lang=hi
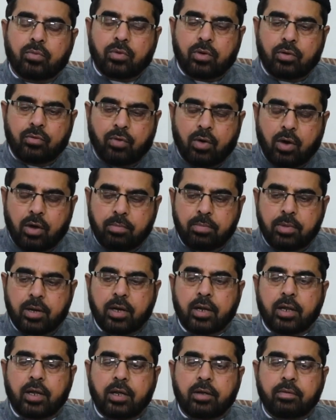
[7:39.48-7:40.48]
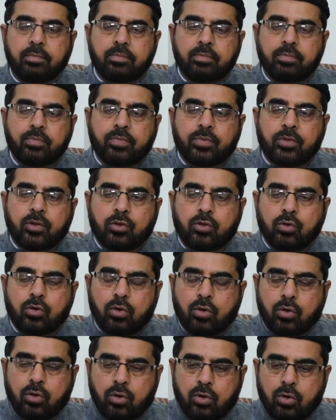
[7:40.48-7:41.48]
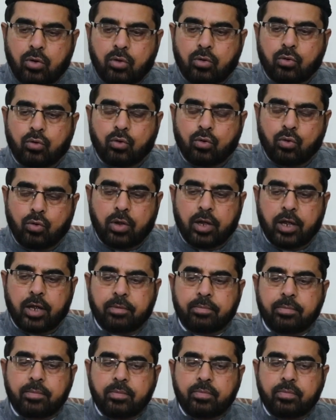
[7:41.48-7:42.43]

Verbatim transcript: रिफॉर्मर हैं जो गुरु हैं